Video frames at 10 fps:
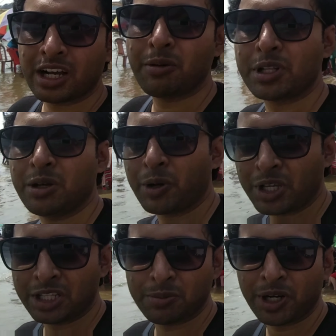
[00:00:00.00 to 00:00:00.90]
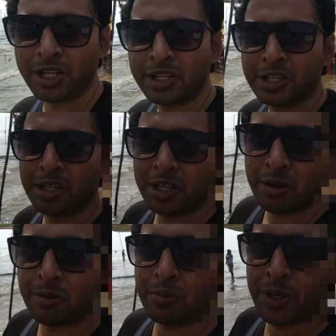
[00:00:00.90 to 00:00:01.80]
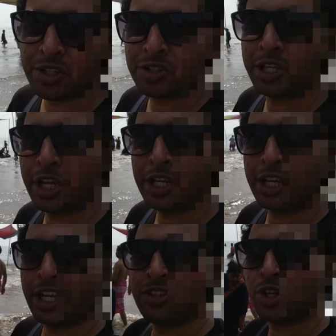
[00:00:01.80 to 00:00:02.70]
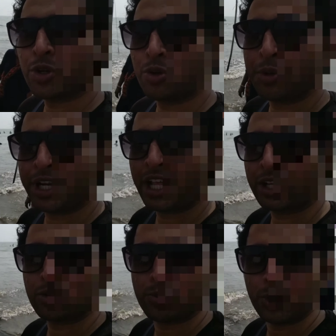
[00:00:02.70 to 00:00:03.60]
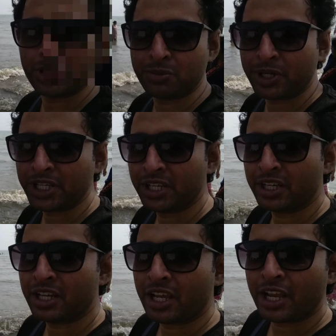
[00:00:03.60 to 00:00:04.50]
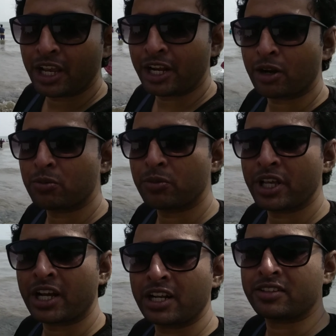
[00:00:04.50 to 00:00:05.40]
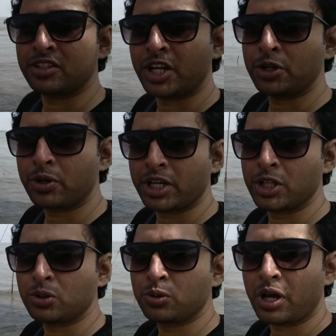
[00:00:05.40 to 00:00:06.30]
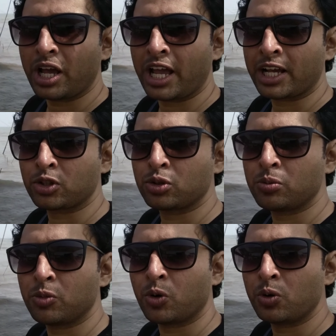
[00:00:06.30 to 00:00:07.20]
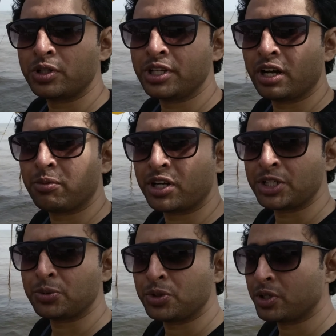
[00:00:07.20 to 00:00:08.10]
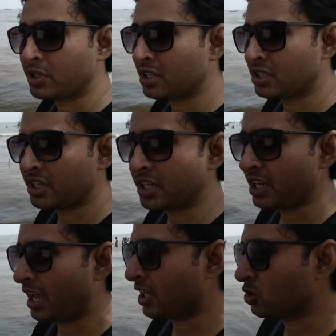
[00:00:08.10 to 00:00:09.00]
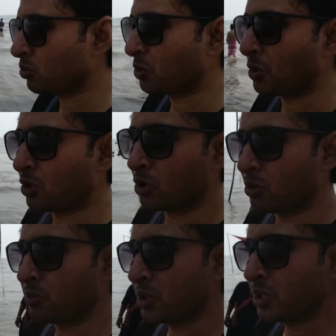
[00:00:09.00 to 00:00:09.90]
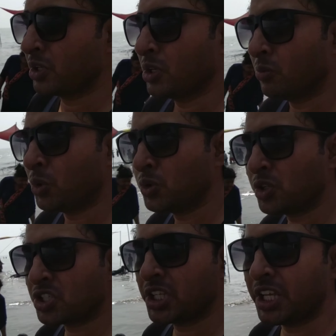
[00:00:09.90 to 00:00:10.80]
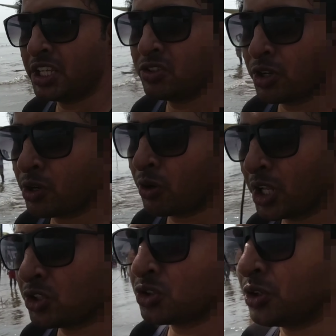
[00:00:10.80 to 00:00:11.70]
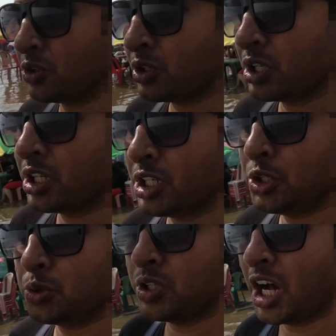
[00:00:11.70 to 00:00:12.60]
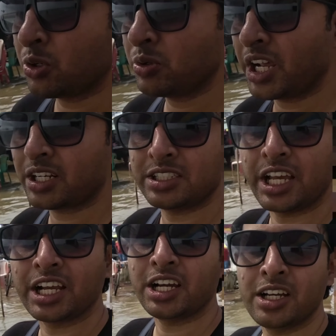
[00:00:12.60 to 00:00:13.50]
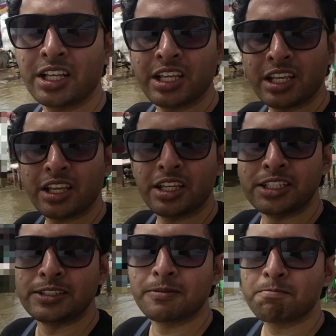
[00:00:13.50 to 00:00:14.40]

খাবার দাবার খেতে পারেন এবং বেশ এনজয় করবেন এটা একদম বলে দিতে পারি এরকম এখানে সিনারিওটা কিন্তু একদম ওল্ড দীঘা বা নিউ দীঘার থেকে একদম অন্যরকম বন্ধুদের সাথে এনজয় করার জন্য কিন্তু দারুণ একটা জায়গা এই